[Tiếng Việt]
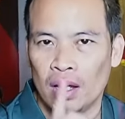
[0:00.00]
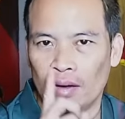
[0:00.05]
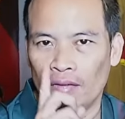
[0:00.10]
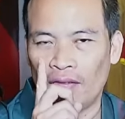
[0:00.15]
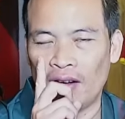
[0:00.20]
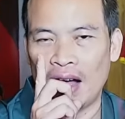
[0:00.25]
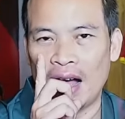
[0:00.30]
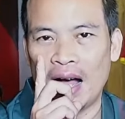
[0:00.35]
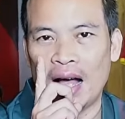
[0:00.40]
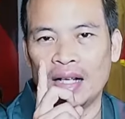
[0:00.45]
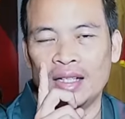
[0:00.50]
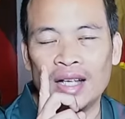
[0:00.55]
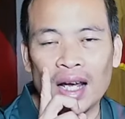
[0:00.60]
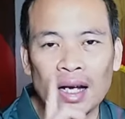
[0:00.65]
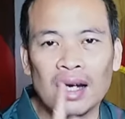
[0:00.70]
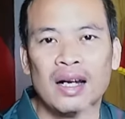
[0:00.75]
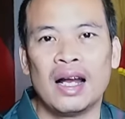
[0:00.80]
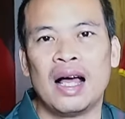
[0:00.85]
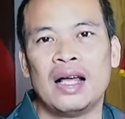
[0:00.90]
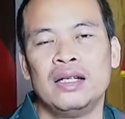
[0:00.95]
Và
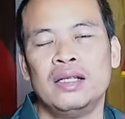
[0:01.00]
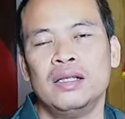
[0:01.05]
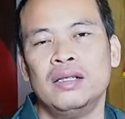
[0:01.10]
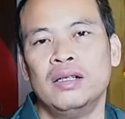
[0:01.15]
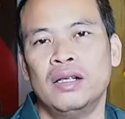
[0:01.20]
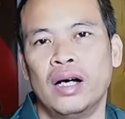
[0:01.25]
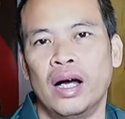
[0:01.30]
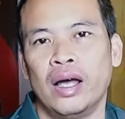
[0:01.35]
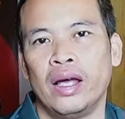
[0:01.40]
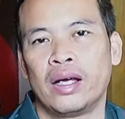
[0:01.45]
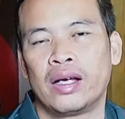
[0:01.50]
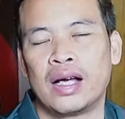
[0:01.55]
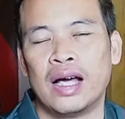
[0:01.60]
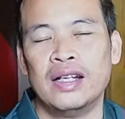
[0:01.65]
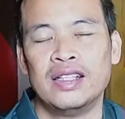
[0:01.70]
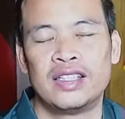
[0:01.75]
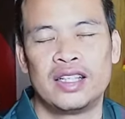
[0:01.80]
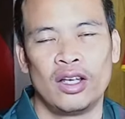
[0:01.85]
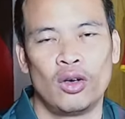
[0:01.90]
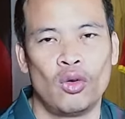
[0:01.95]
nhất là những người
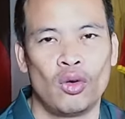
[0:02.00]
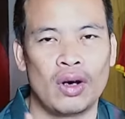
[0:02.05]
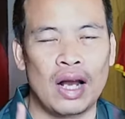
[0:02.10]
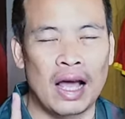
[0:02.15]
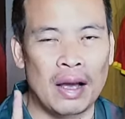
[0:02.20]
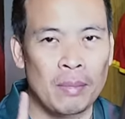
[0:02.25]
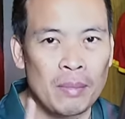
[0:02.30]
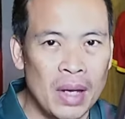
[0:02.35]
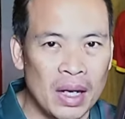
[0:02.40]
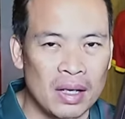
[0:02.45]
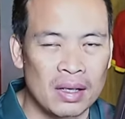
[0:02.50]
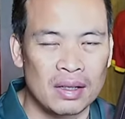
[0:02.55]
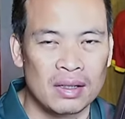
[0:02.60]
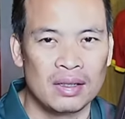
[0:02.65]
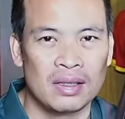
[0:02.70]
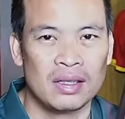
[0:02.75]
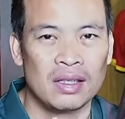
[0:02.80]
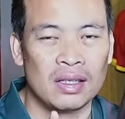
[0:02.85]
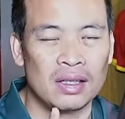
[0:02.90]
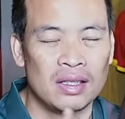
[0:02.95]
cần chế độ đặc biệt,
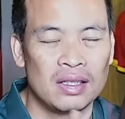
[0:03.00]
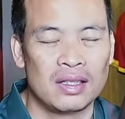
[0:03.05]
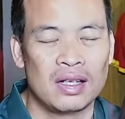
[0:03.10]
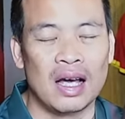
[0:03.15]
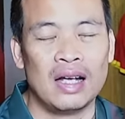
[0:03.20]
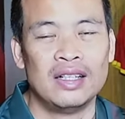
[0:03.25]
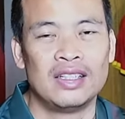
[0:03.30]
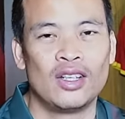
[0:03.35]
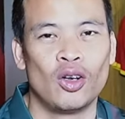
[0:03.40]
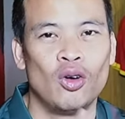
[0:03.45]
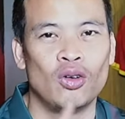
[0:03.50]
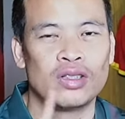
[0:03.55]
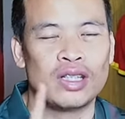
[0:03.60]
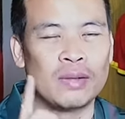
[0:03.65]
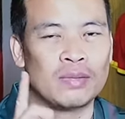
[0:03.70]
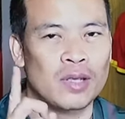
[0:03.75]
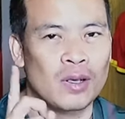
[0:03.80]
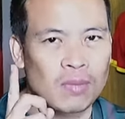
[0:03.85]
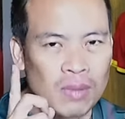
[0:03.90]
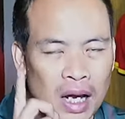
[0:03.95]
cần chế độ
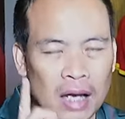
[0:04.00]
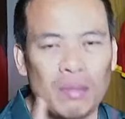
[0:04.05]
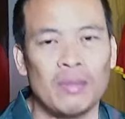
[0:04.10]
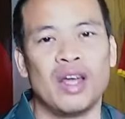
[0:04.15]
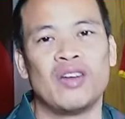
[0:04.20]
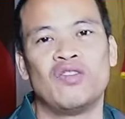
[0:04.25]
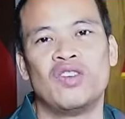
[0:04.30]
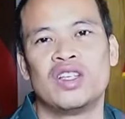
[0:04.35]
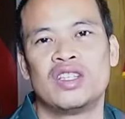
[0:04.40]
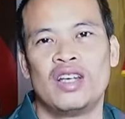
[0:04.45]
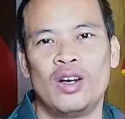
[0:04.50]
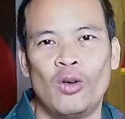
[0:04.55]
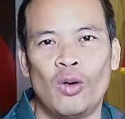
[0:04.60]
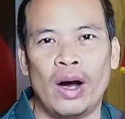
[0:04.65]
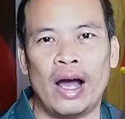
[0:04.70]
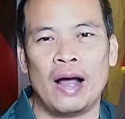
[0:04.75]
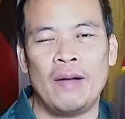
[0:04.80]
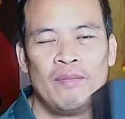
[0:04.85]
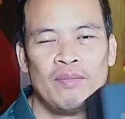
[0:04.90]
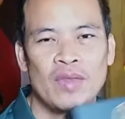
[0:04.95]
chăm sóc đặc biệt về sức
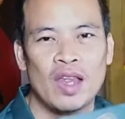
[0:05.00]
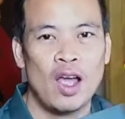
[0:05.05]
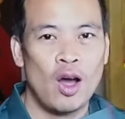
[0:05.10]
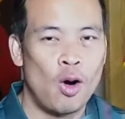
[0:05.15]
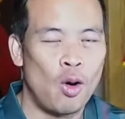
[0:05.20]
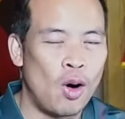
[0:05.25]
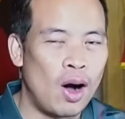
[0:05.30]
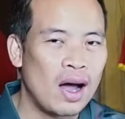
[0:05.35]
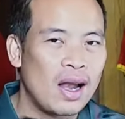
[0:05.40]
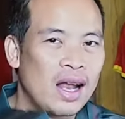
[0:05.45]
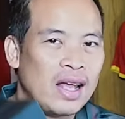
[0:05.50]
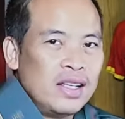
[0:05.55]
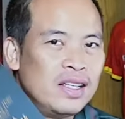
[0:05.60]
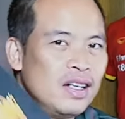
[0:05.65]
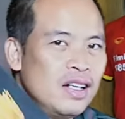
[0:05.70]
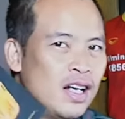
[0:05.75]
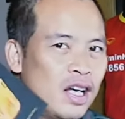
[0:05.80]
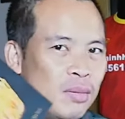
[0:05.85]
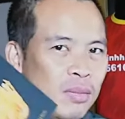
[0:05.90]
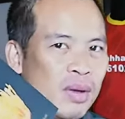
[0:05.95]
khỏe, hoặc là
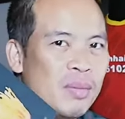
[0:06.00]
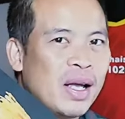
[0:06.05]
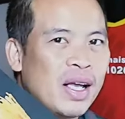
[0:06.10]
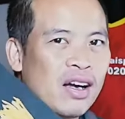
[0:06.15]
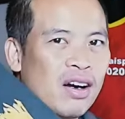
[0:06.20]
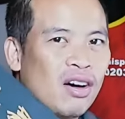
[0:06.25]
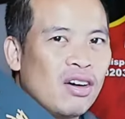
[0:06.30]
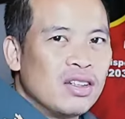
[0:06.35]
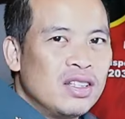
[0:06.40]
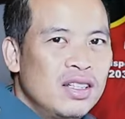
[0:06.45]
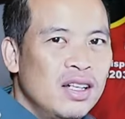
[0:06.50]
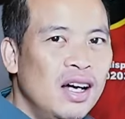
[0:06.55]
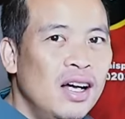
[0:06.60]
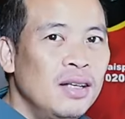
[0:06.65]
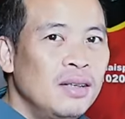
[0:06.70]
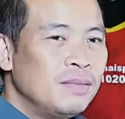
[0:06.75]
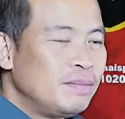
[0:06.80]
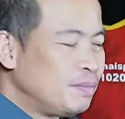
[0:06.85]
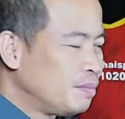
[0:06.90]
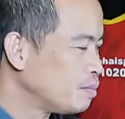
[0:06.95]
những người bị bệnh khó chữa.
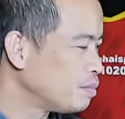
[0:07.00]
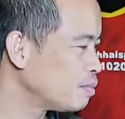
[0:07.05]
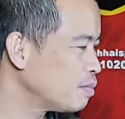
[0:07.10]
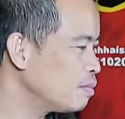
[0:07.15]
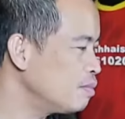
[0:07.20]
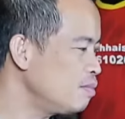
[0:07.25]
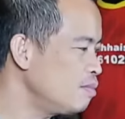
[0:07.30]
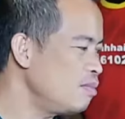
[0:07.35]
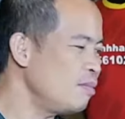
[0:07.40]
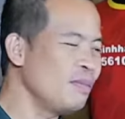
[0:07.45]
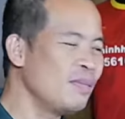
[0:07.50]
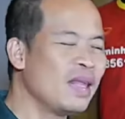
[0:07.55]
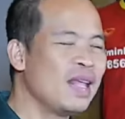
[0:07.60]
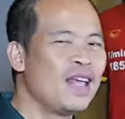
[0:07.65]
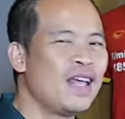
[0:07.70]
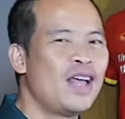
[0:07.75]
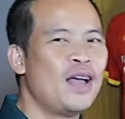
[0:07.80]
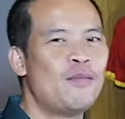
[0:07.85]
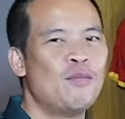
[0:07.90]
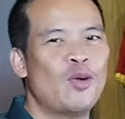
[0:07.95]

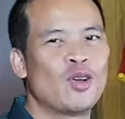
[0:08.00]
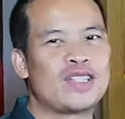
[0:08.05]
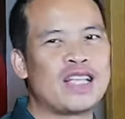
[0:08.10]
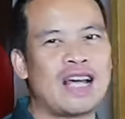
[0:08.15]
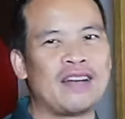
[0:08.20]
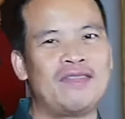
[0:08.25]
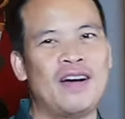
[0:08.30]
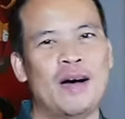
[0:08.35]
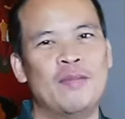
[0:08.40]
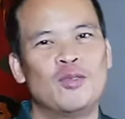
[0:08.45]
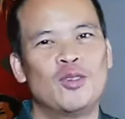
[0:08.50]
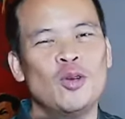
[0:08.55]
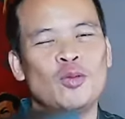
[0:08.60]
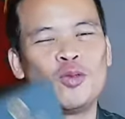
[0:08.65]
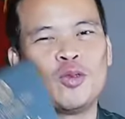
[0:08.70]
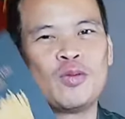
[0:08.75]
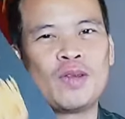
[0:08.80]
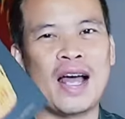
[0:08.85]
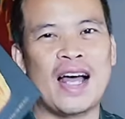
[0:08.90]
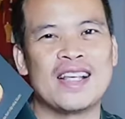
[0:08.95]
Một sản phẩm giúp
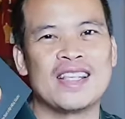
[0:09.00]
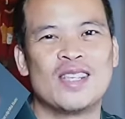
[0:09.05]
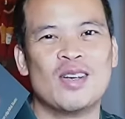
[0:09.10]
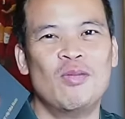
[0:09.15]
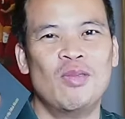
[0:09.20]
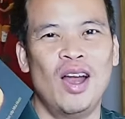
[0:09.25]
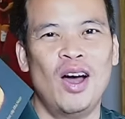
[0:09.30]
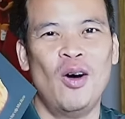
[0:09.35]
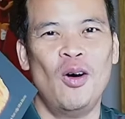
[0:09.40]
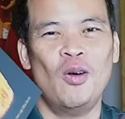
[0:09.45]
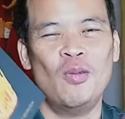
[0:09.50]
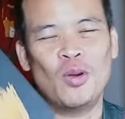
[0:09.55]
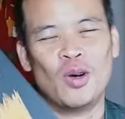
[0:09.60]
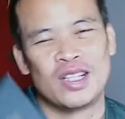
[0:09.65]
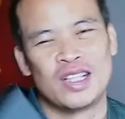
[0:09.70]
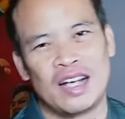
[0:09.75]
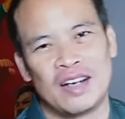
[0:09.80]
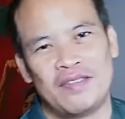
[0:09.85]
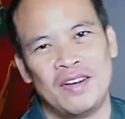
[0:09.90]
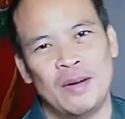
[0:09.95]
chúng ta sống lâu,
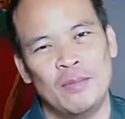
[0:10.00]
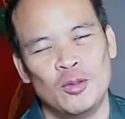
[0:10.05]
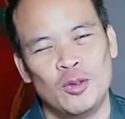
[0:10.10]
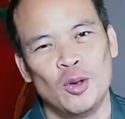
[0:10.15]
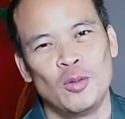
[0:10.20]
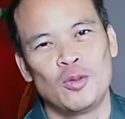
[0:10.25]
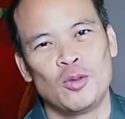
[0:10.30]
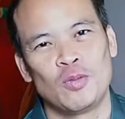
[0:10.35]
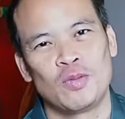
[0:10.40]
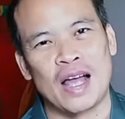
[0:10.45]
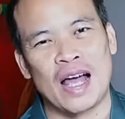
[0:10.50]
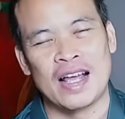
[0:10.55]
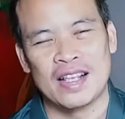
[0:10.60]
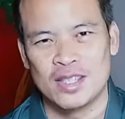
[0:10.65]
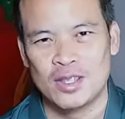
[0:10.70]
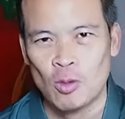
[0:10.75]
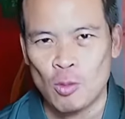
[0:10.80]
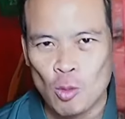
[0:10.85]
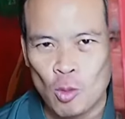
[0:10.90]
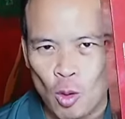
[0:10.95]
một sản phẩm giúp chúng ta
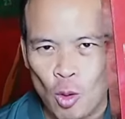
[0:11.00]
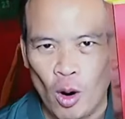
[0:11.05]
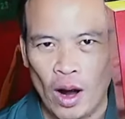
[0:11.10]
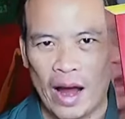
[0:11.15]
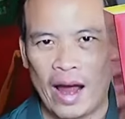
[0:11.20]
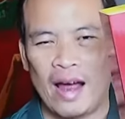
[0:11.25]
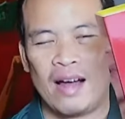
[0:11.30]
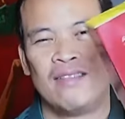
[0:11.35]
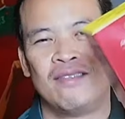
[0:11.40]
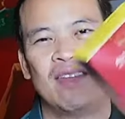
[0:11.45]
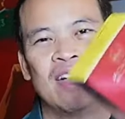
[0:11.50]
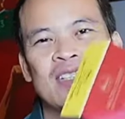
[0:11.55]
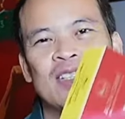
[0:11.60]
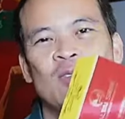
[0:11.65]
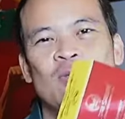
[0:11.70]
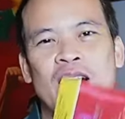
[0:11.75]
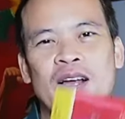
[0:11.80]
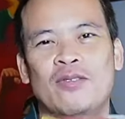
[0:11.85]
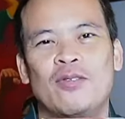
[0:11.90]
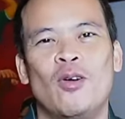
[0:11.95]
sống khỏe và
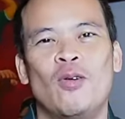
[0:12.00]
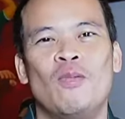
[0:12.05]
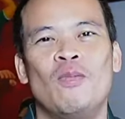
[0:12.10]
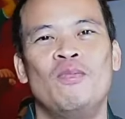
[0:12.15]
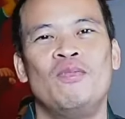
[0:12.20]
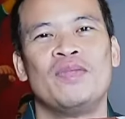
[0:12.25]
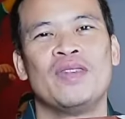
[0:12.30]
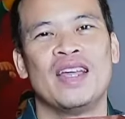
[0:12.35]
sống hạnh phúc.